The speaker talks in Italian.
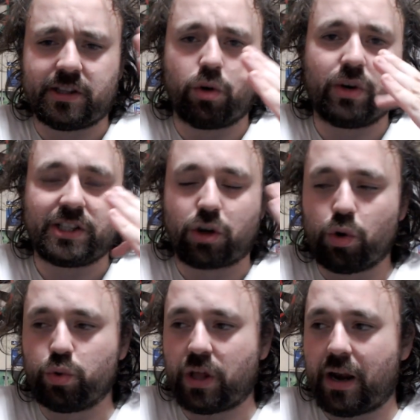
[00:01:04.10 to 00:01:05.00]

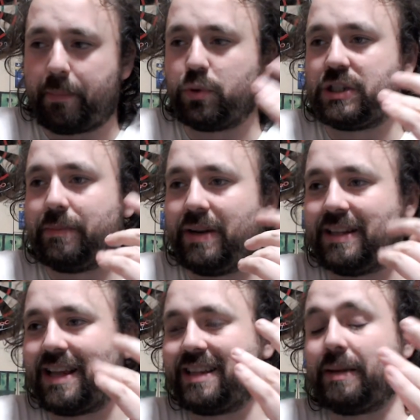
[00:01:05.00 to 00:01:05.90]
esclude la
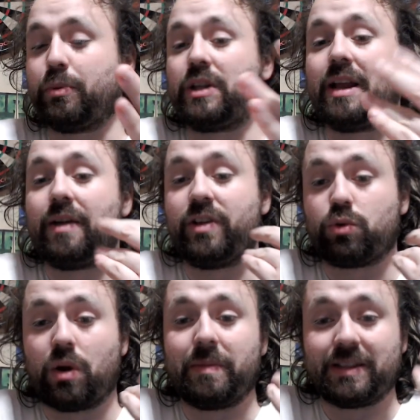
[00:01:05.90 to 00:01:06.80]
possibilità di poter
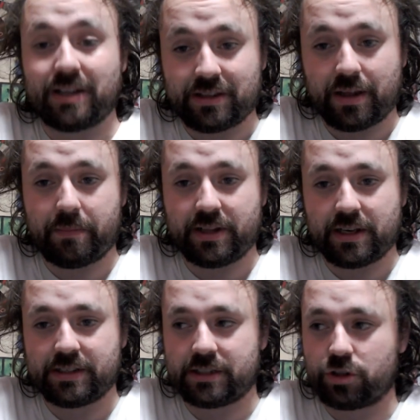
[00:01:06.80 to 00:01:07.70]
eventualmente al termine della
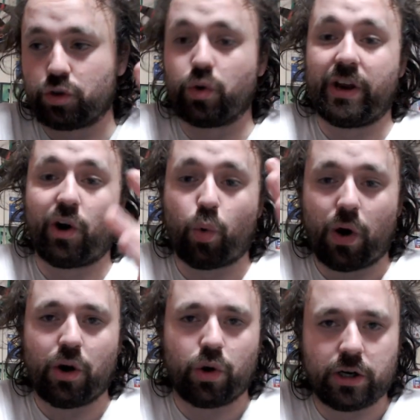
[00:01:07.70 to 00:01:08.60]
stagione,
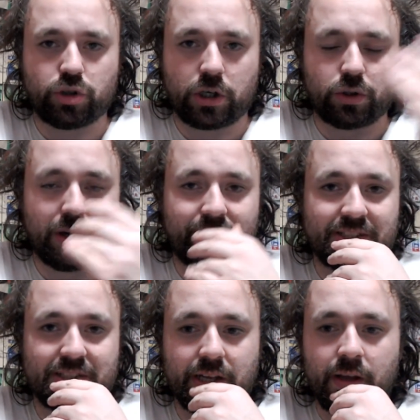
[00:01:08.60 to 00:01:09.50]
qualora il giocatore
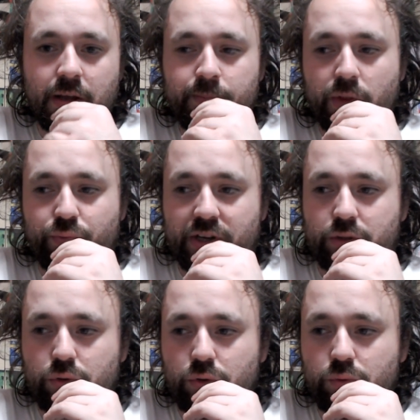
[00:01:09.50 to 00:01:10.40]
avesse
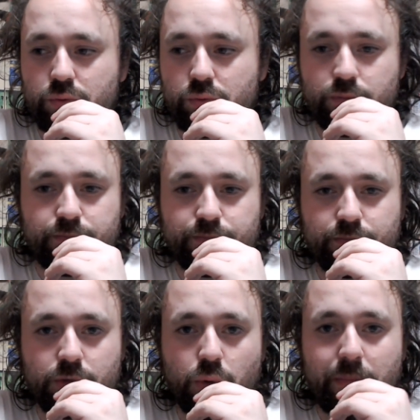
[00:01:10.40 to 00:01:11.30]
fatto un,
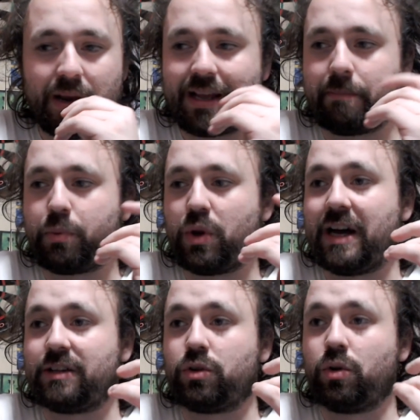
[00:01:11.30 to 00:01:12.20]
un bel
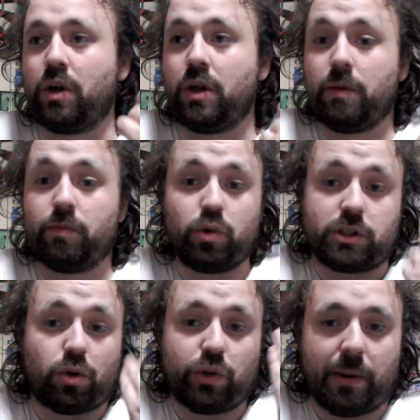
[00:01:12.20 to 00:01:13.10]
campionato, non
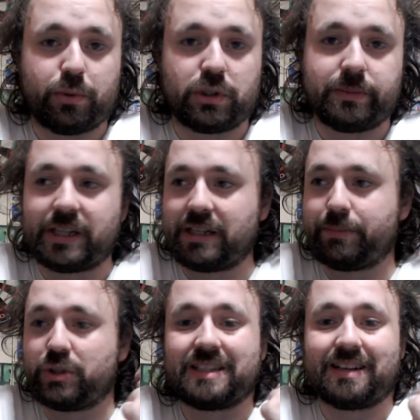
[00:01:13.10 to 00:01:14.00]
esclude la possibilità di
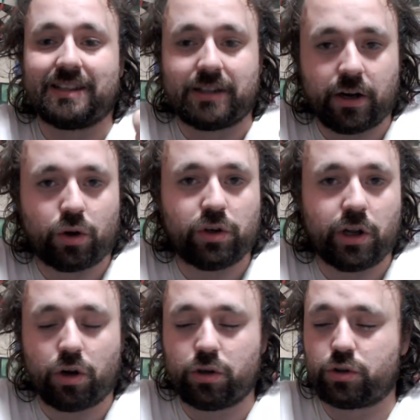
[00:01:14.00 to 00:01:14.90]
poter trattare con il
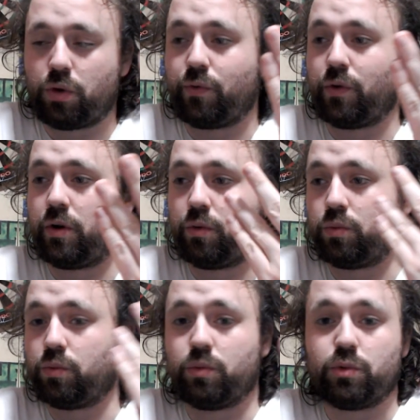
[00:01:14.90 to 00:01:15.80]
Rostov
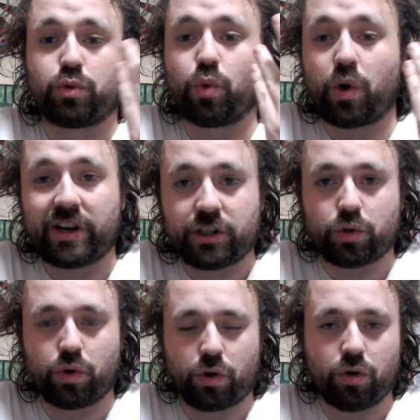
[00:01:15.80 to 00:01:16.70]
un, un suo
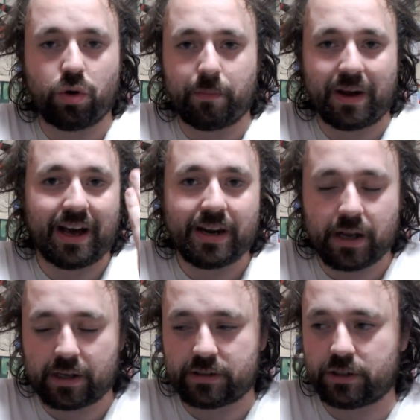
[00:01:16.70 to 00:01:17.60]
ritorno, magari anche
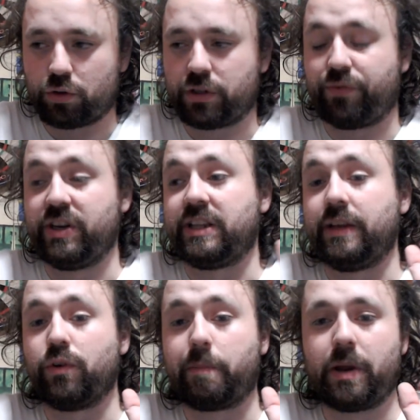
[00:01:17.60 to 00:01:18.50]
a titolo
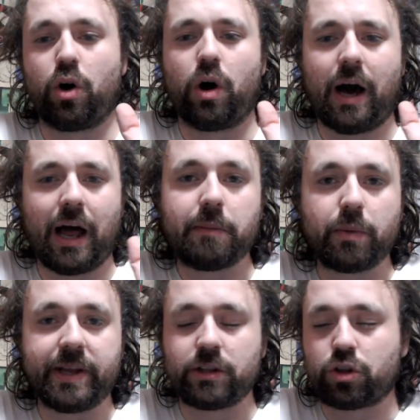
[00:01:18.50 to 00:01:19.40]
definitivo, però al
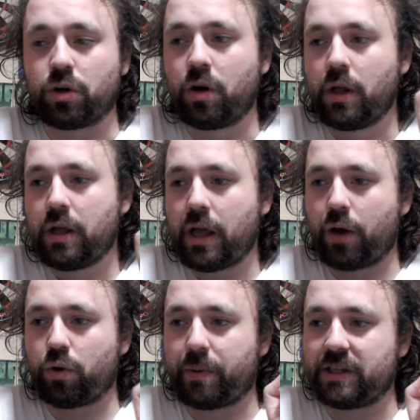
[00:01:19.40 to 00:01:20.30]
momento è
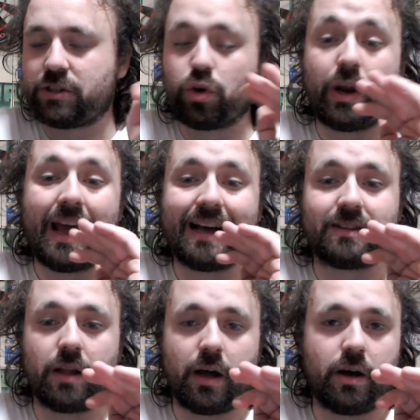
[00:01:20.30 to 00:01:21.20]
un'operazione a,
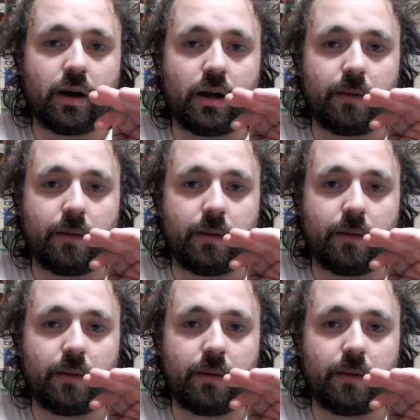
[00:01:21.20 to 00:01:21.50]
a,